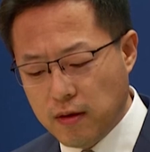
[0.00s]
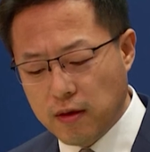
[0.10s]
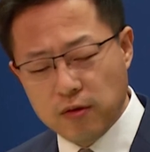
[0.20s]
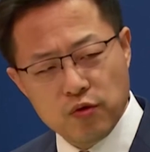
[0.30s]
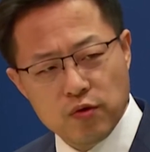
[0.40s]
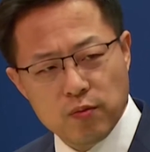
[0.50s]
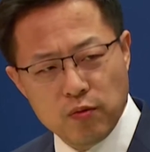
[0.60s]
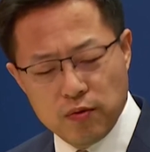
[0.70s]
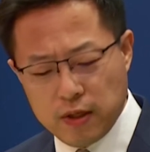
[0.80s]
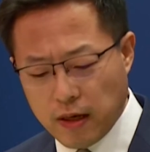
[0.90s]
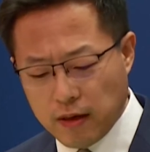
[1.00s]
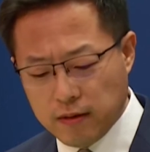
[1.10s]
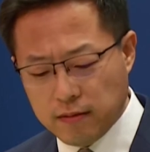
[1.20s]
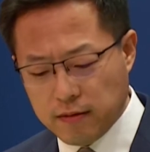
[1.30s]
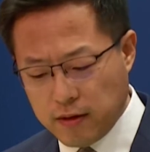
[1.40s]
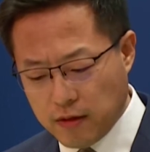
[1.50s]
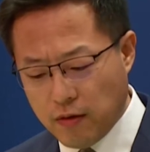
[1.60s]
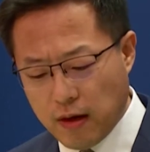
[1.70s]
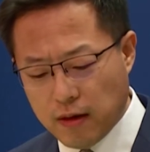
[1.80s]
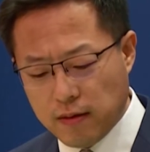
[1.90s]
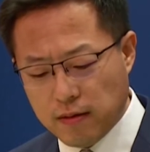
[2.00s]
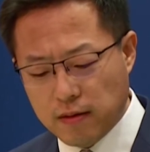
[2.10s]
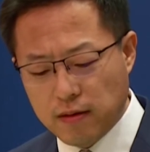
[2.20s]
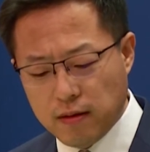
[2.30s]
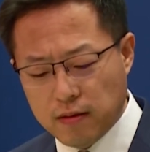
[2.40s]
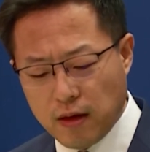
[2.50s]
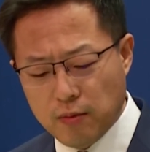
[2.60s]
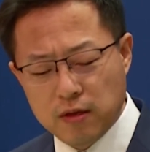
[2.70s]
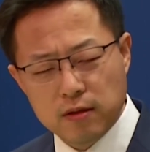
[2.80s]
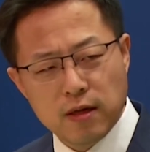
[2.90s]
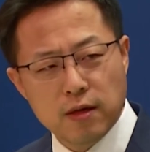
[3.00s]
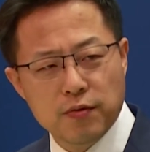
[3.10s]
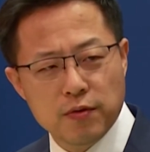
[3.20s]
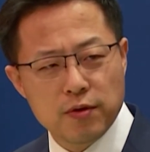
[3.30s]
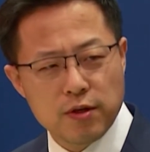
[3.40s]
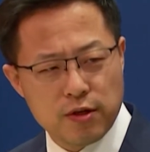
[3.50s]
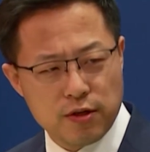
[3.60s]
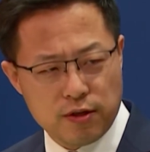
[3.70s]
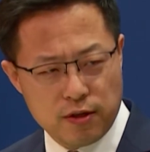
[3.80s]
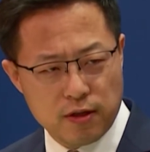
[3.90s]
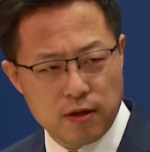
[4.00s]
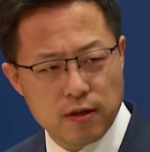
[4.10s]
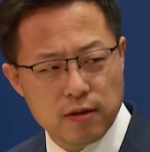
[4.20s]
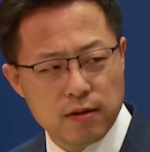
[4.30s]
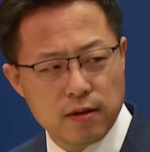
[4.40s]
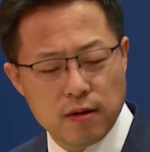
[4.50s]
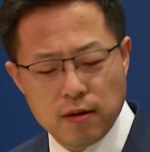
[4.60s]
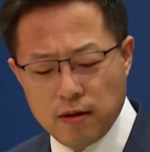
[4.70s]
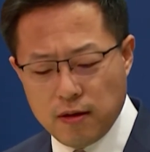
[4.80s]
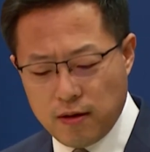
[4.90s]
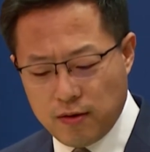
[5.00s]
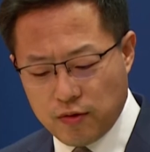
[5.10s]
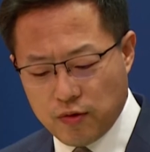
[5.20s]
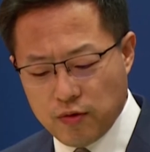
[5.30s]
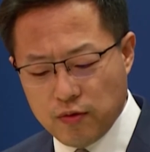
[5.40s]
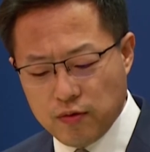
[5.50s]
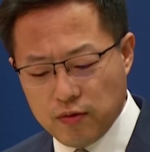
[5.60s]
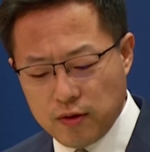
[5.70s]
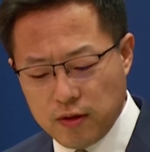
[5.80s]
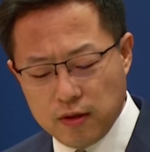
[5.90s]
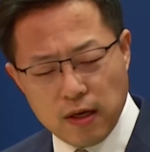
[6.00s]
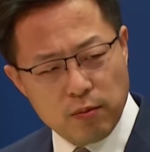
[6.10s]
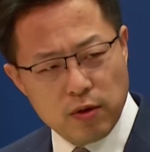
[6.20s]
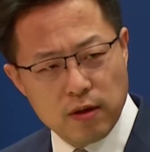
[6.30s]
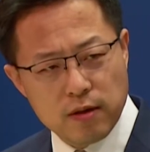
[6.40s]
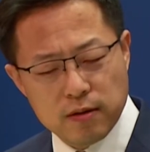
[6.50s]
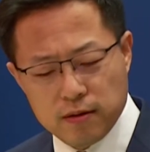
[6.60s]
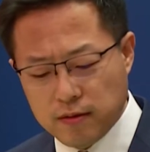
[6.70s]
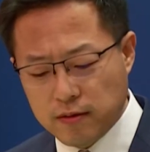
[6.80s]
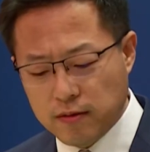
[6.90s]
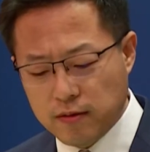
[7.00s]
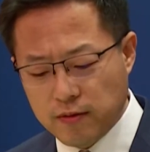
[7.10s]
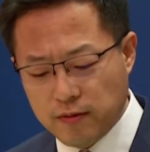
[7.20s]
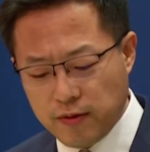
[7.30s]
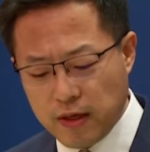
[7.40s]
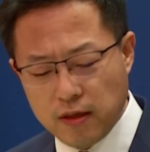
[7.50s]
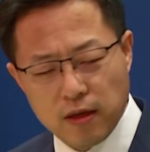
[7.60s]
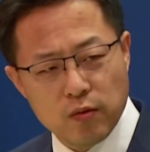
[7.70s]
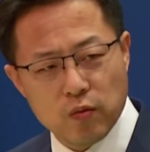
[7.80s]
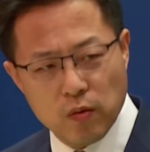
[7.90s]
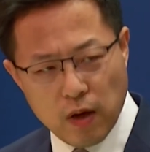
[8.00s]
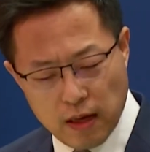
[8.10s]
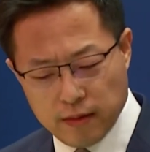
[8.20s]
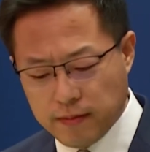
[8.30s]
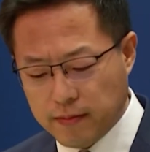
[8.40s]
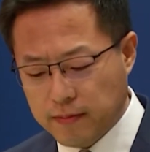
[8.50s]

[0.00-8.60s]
根据目前计划，他们将于十四日从新加坡飞抵武汉。